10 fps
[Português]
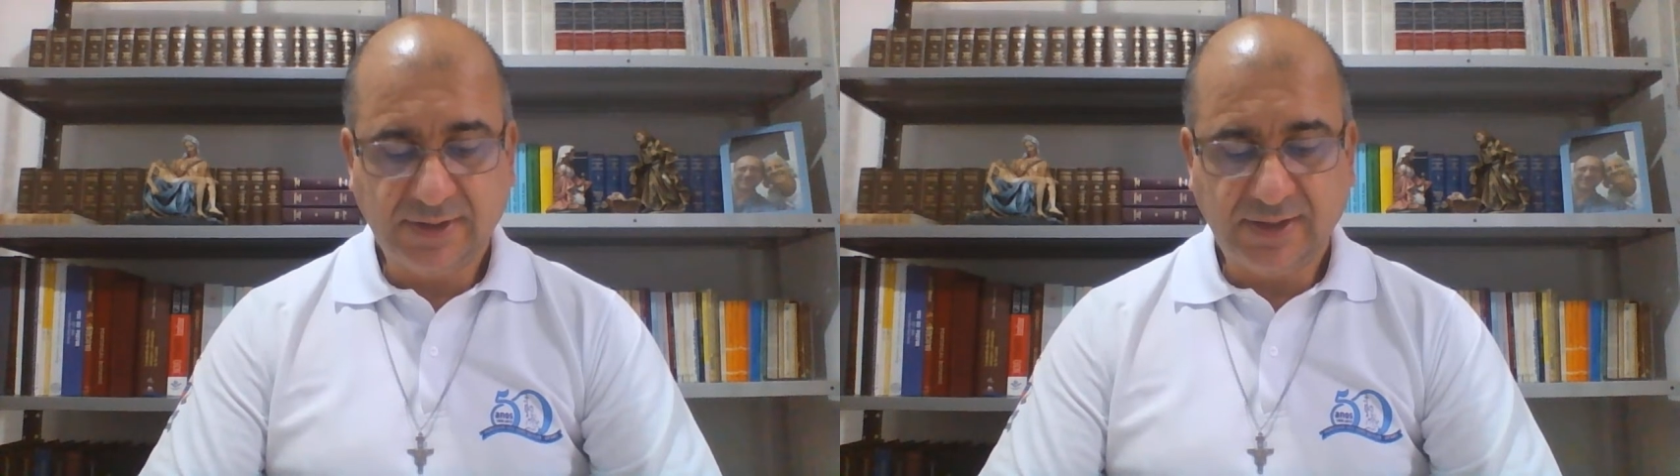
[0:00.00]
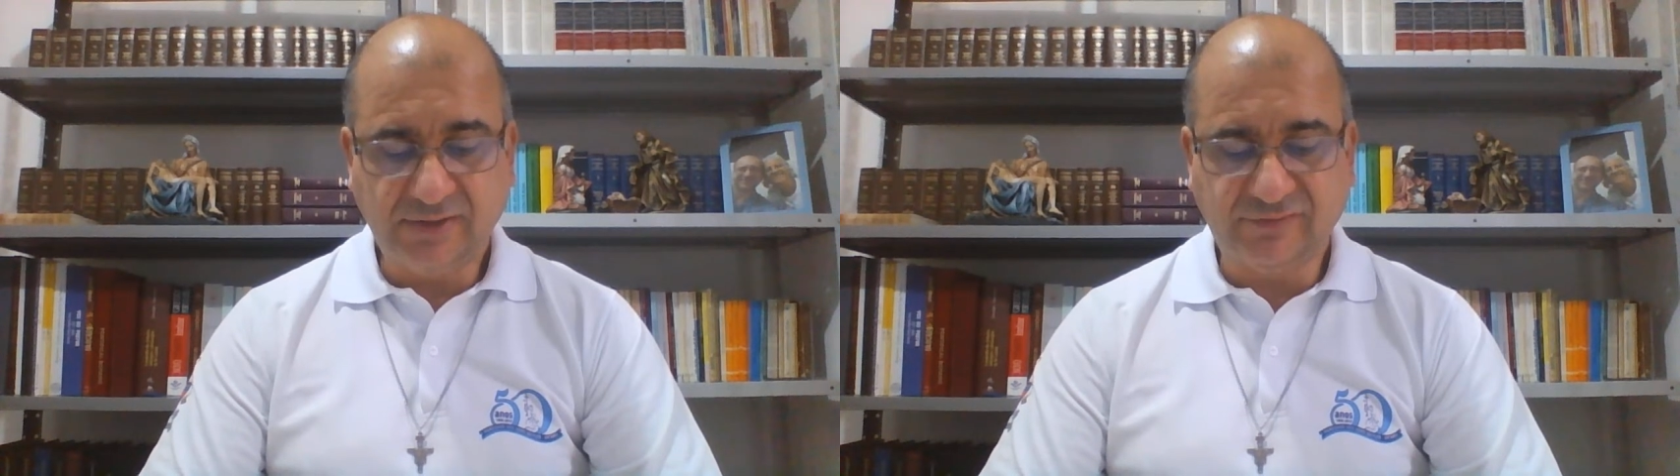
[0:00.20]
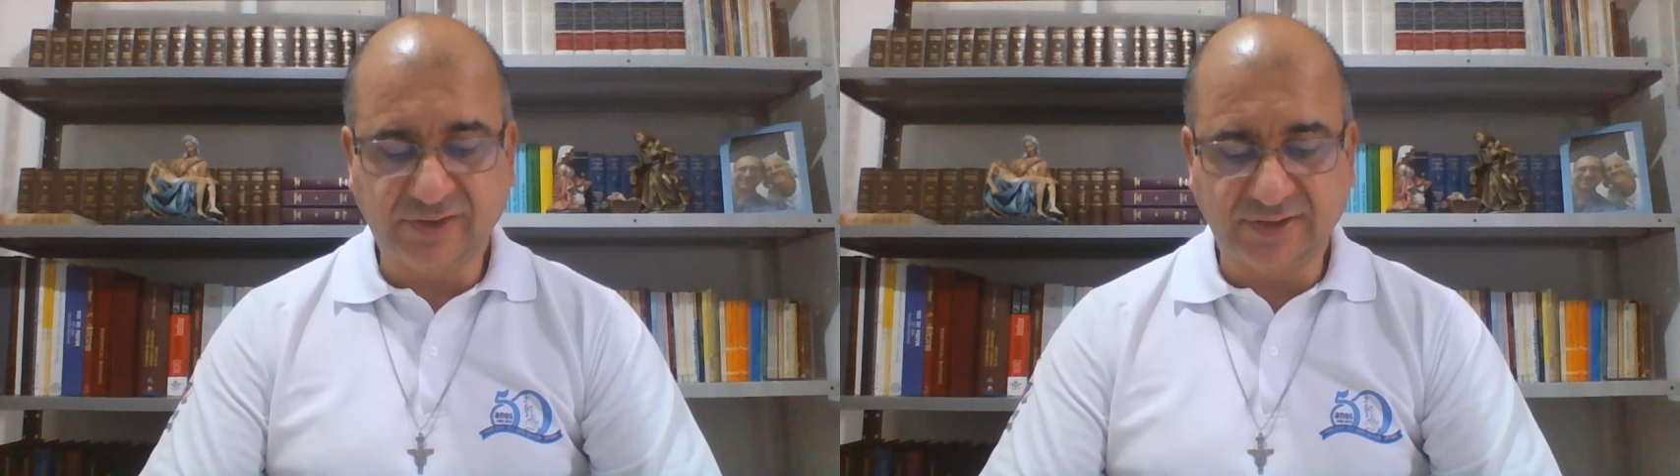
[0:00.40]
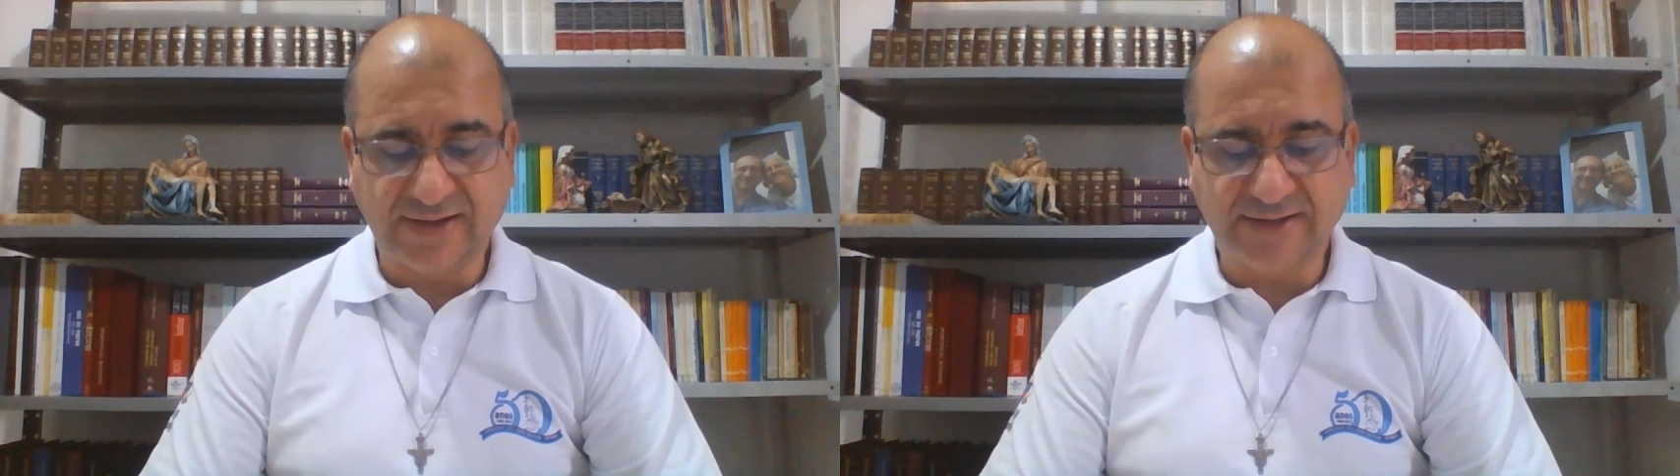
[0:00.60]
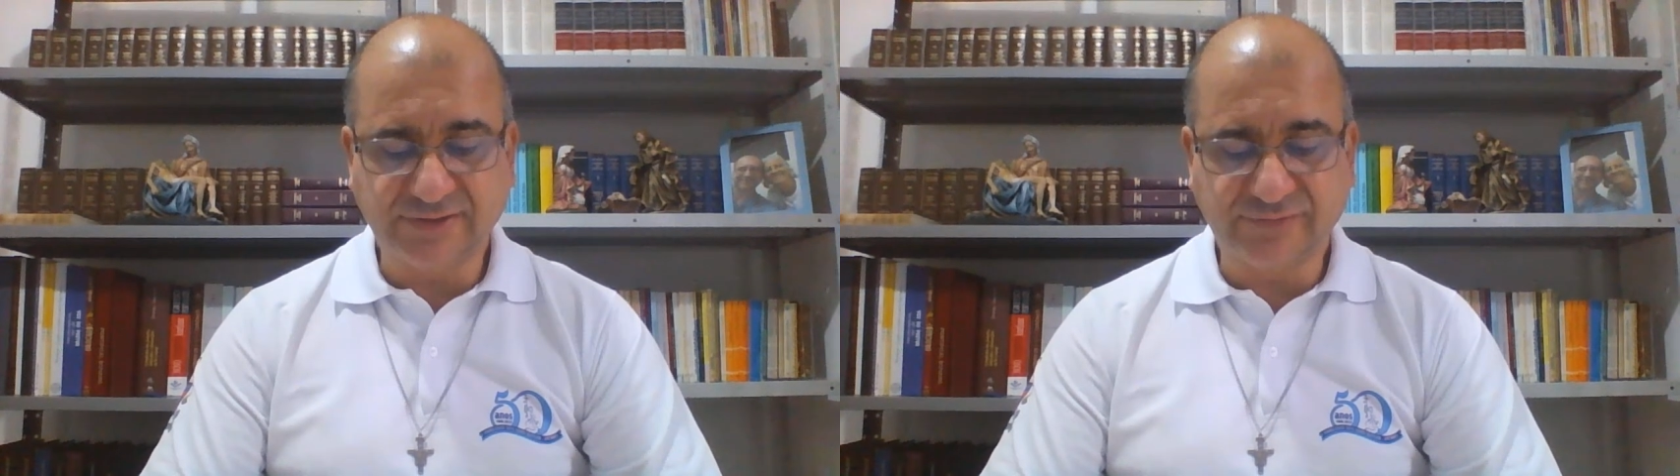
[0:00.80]
Em
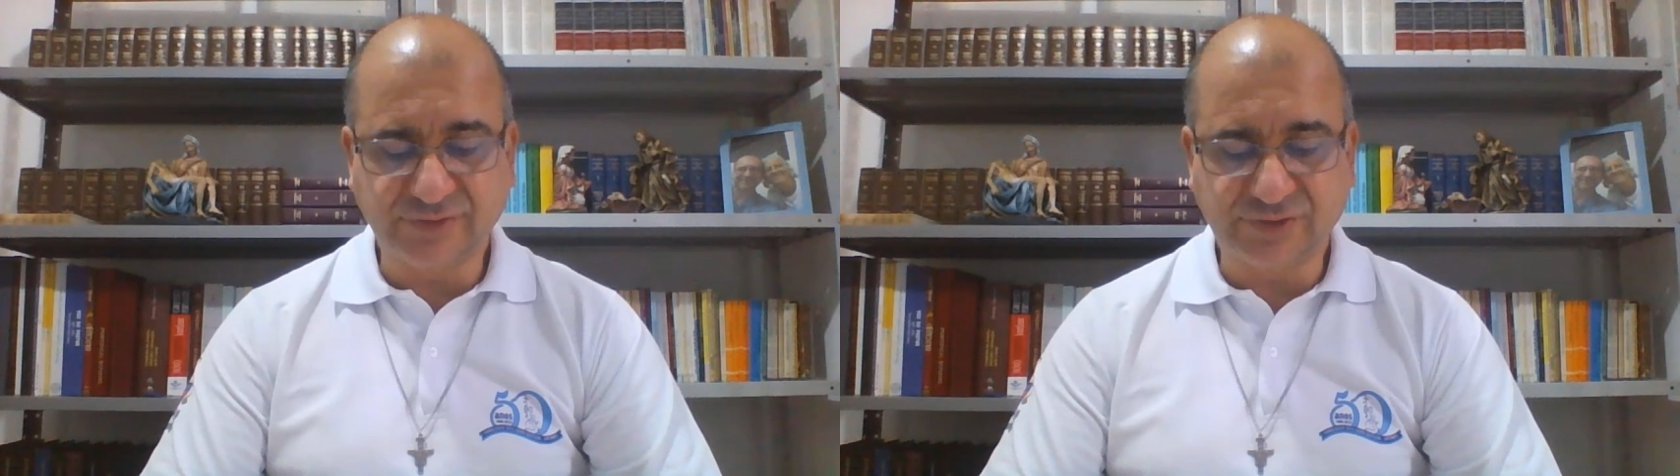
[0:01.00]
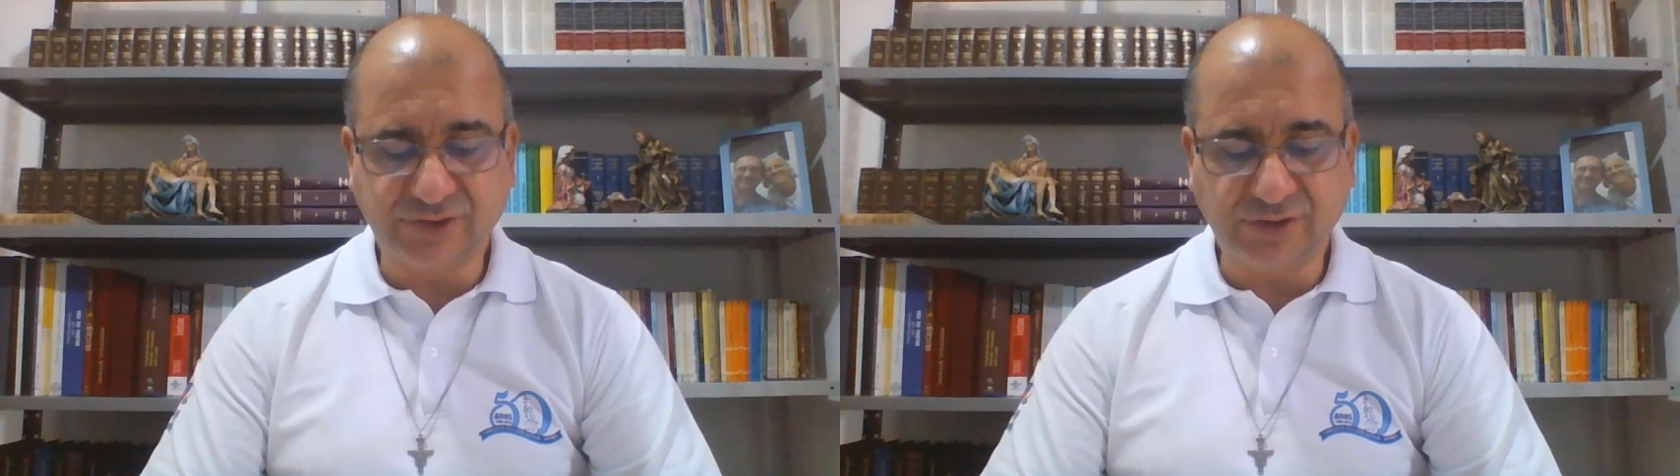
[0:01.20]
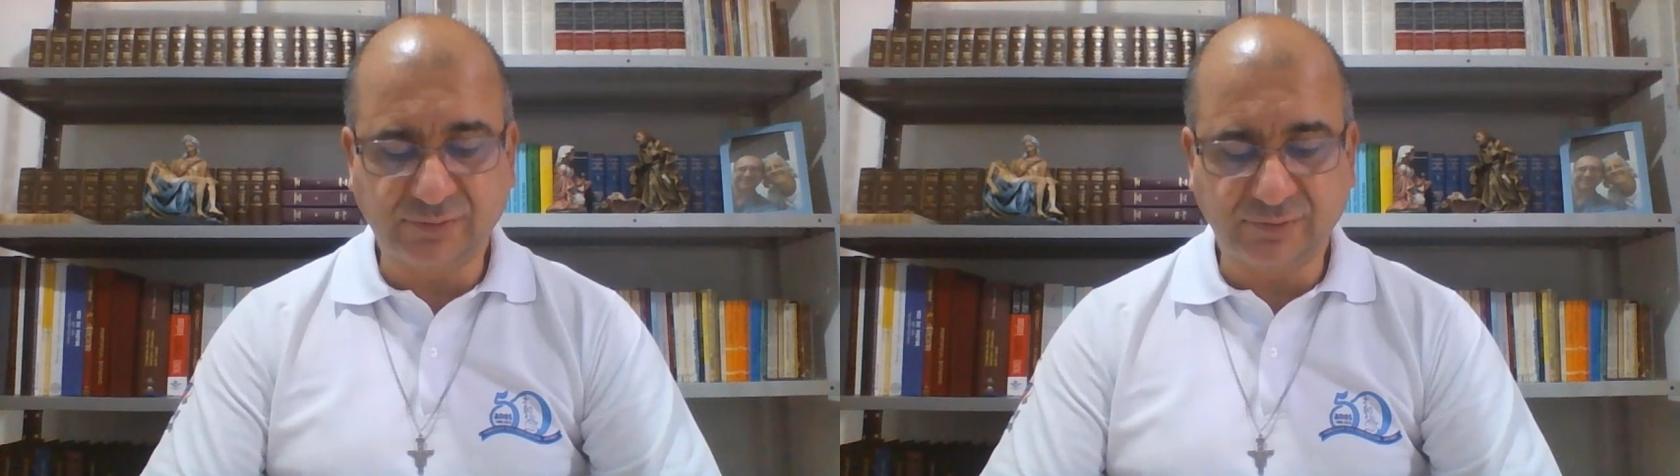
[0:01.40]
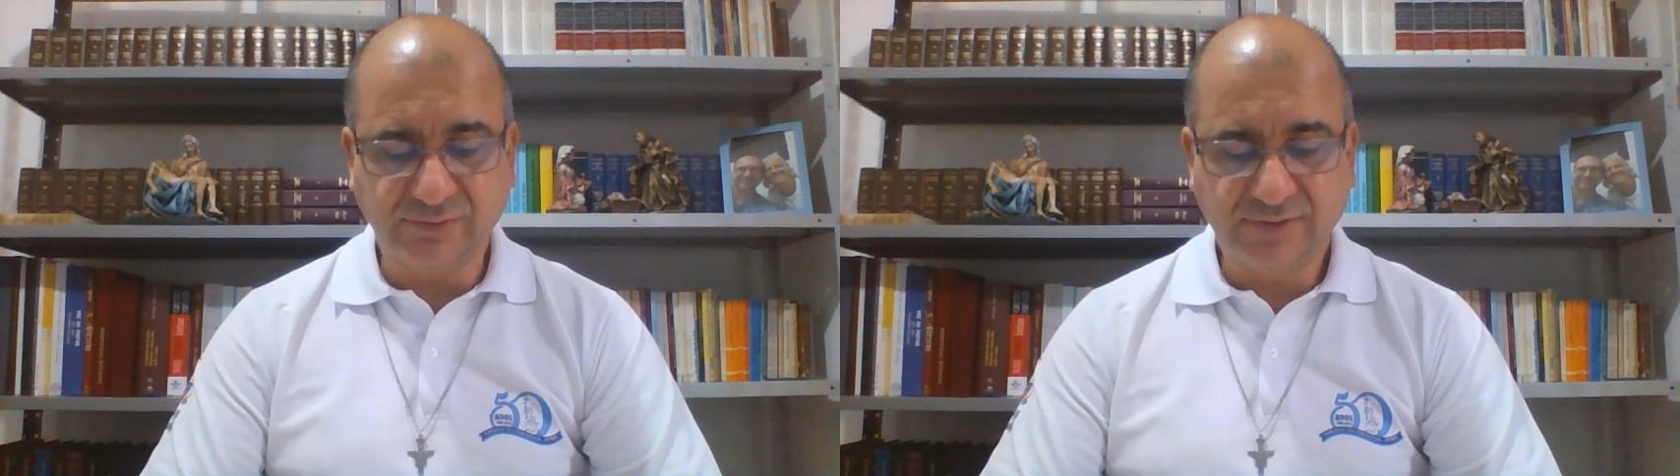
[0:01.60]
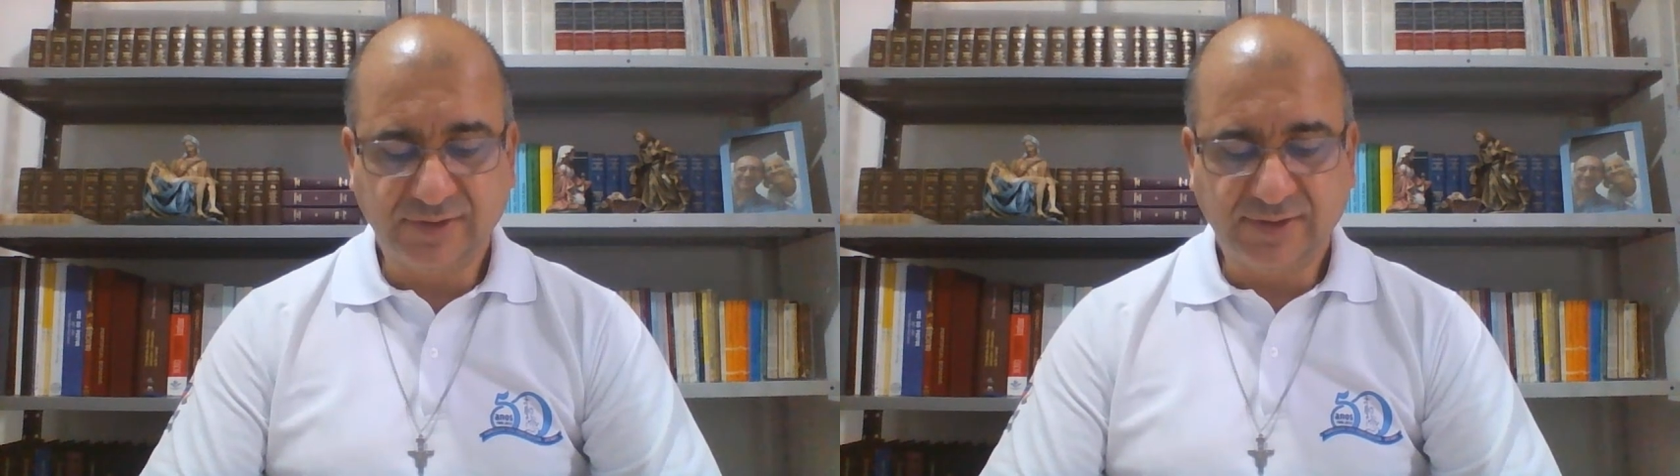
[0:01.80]
verdade vos
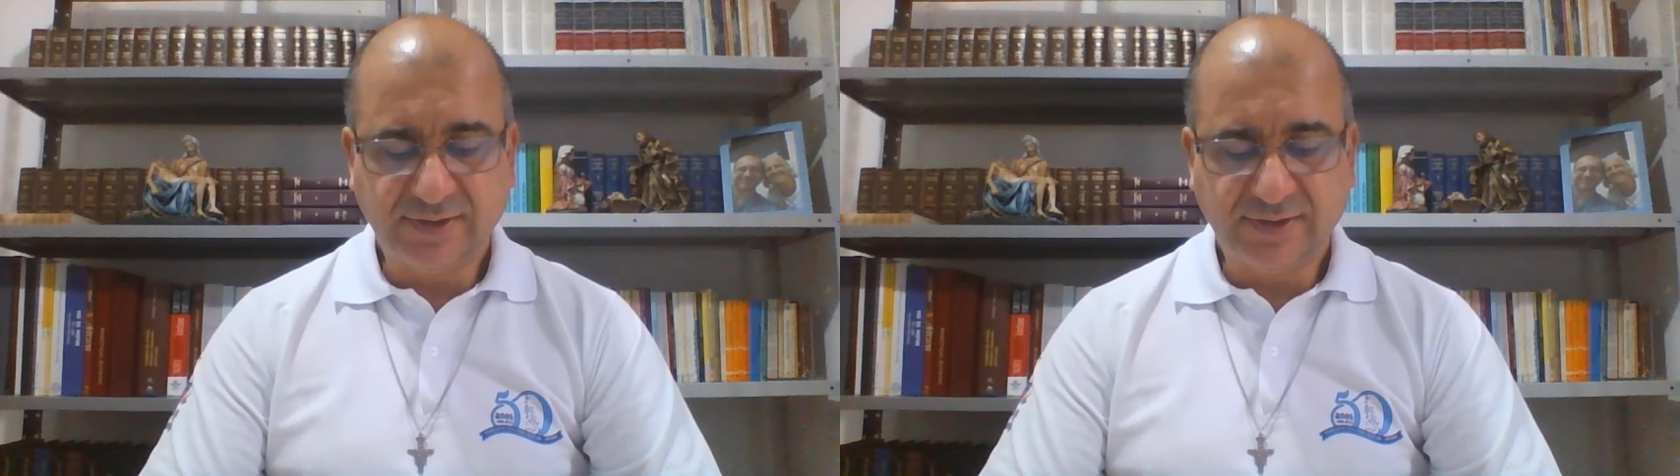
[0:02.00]
digo: